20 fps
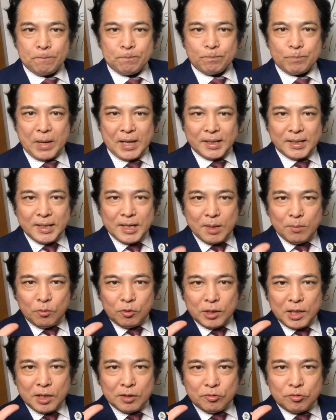紛れ
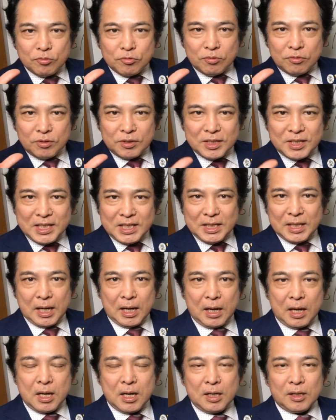もなくリーダー
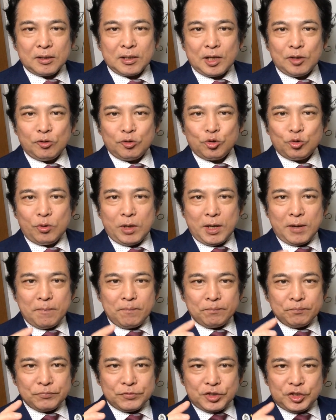彼女は
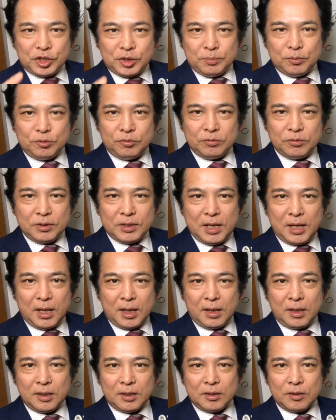自分で